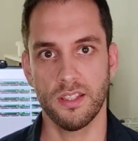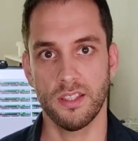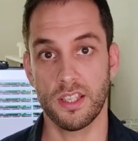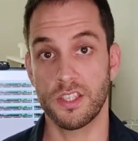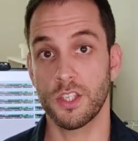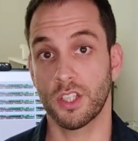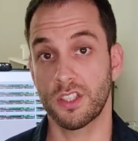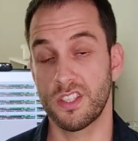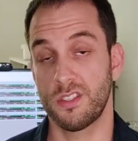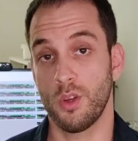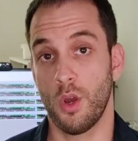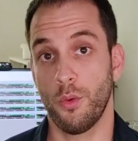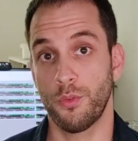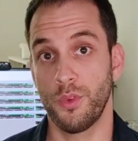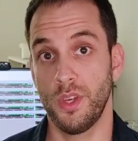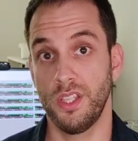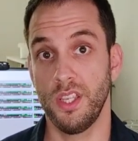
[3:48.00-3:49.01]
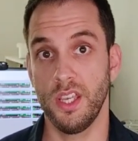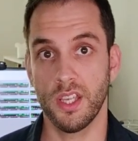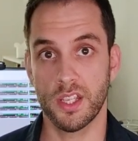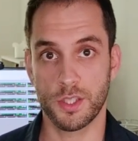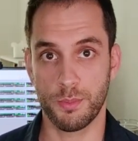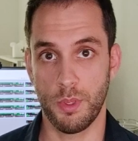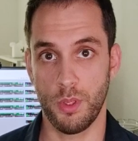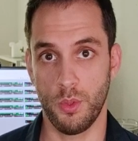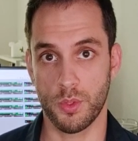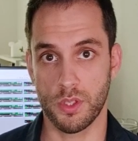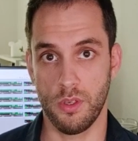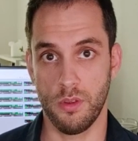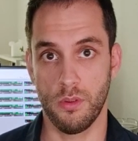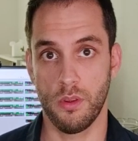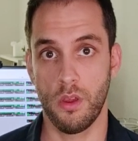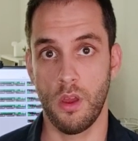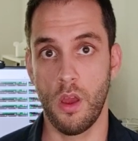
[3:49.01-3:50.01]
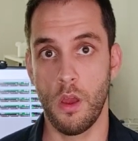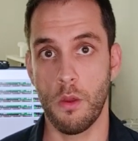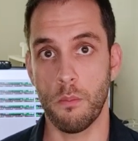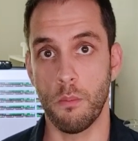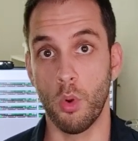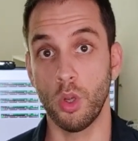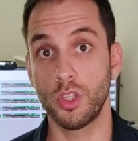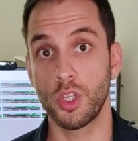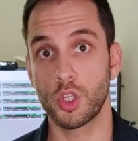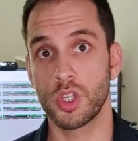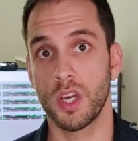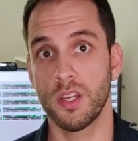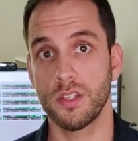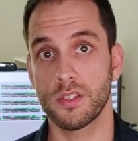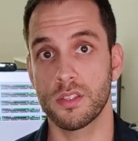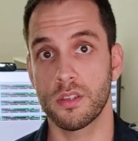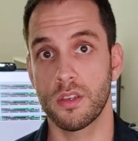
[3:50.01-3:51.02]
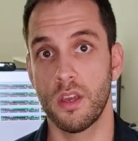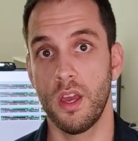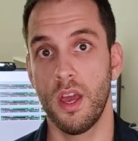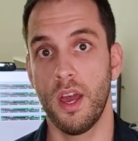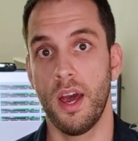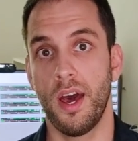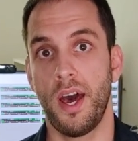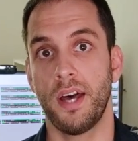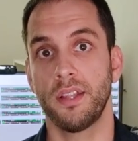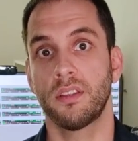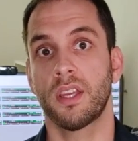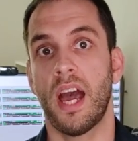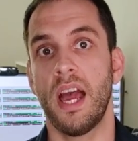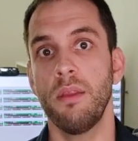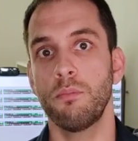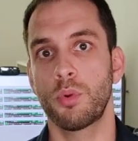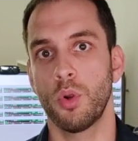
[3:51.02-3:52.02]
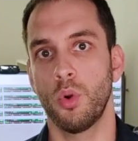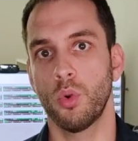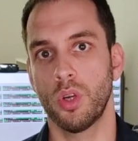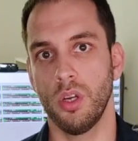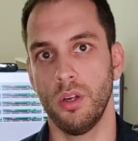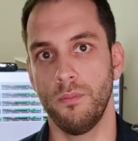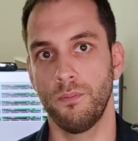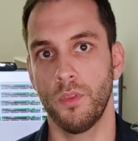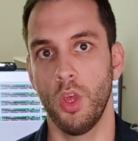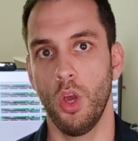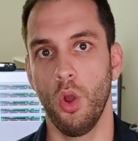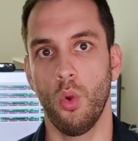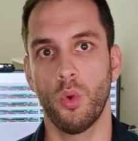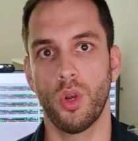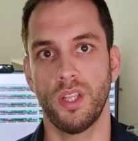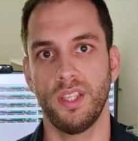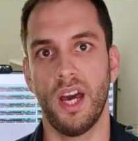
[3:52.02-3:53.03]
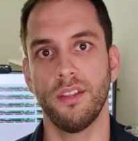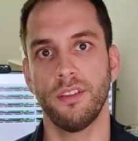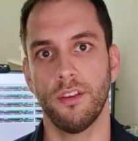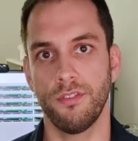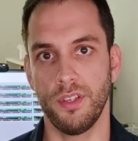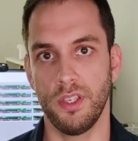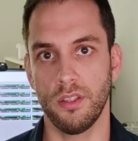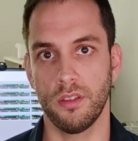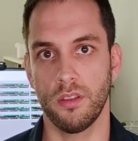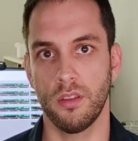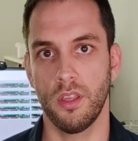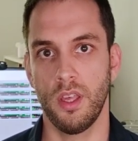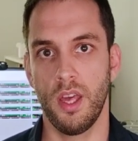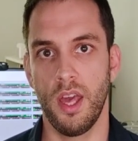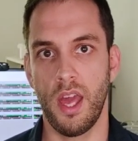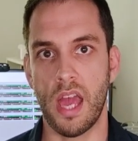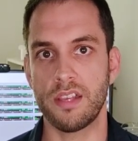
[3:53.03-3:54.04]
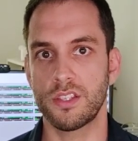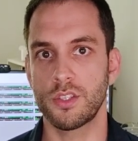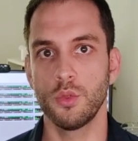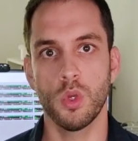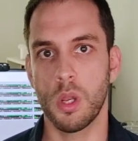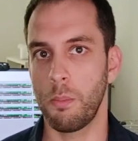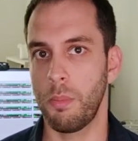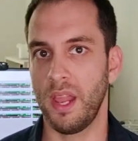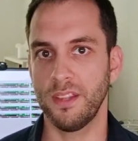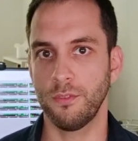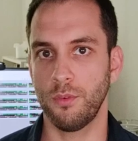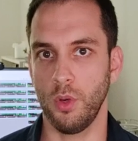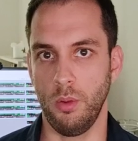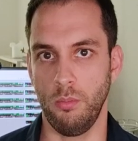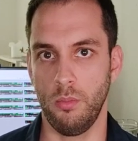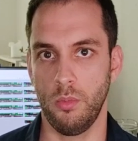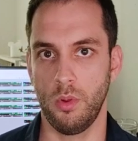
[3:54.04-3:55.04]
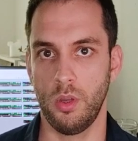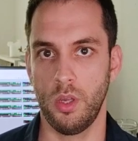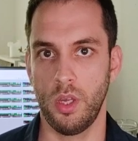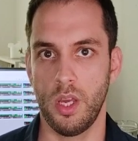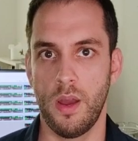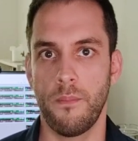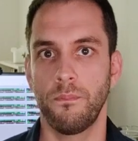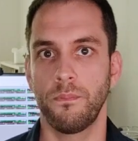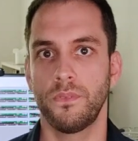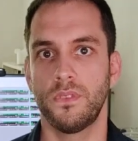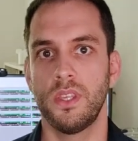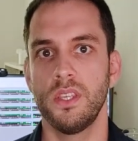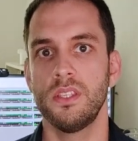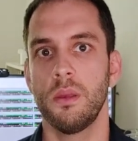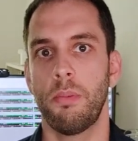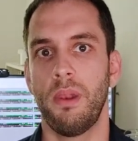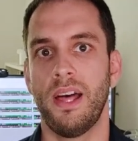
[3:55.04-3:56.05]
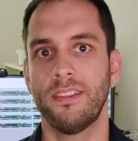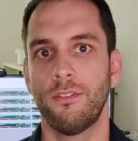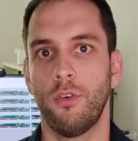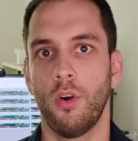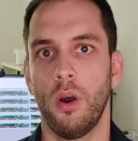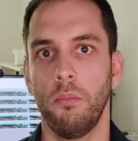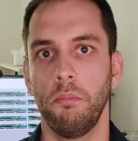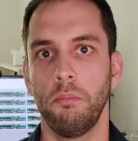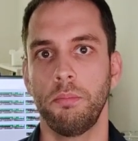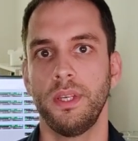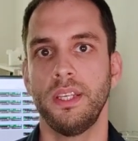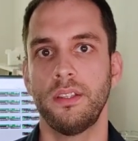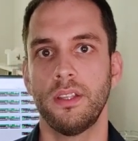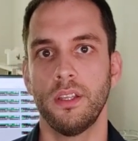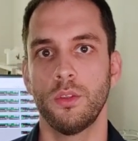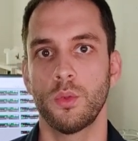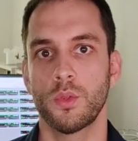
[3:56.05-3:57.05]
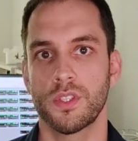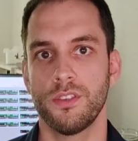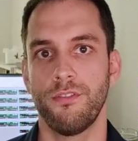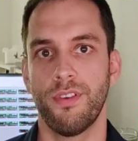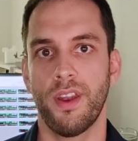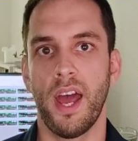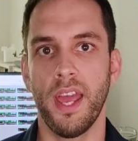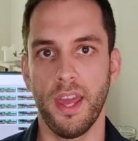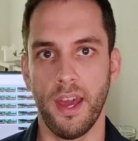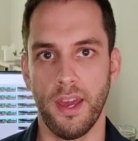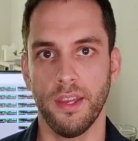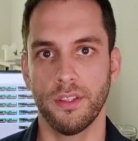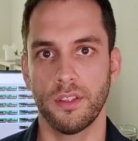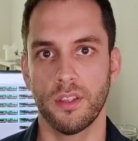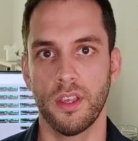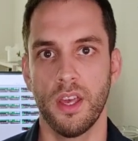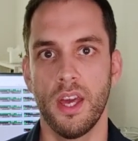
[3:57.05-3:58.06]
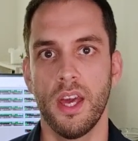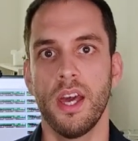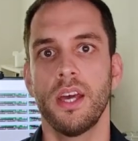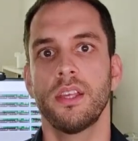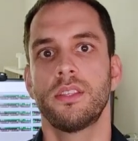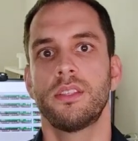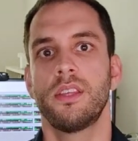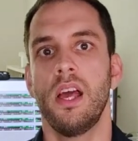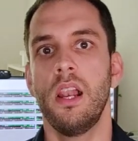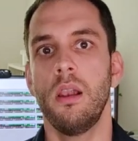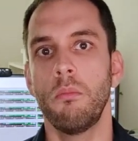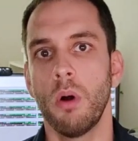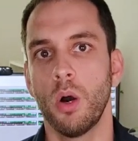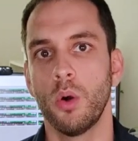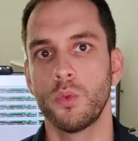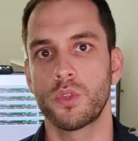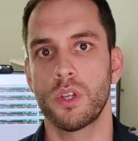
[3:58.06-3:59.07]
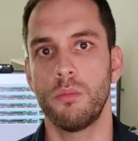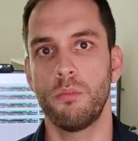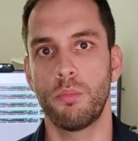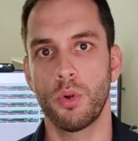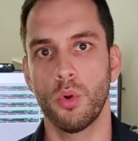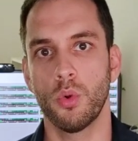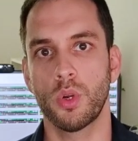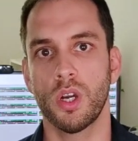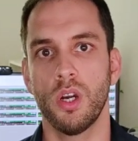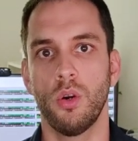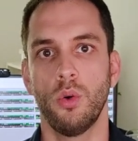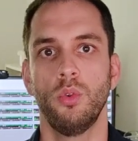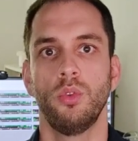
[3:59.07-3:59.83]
Das ist auch die Software, die ich jetzt benutze. Multicharts hat keinen Broker oder Datafeed. Es ist nur eine Plattform. Diese Plattform bietet uns die Freiheit, selber unseren Broker